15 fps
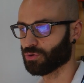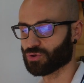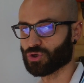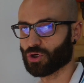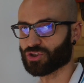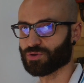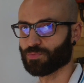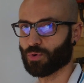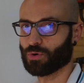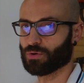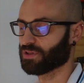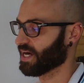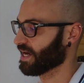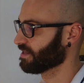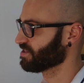ciò si può
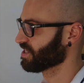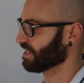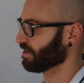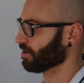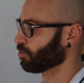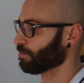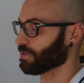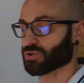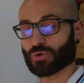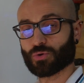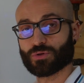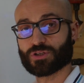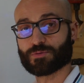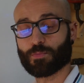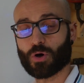notare già da come sono
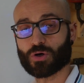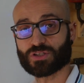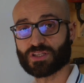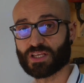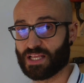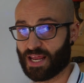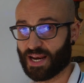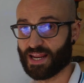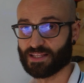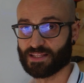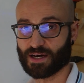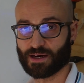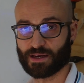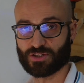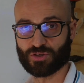disposti gli anelli di
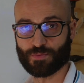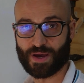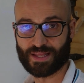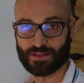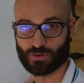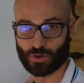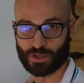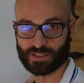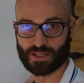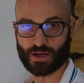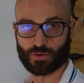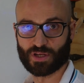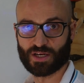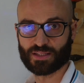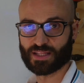accrescimento
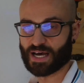all'interno delle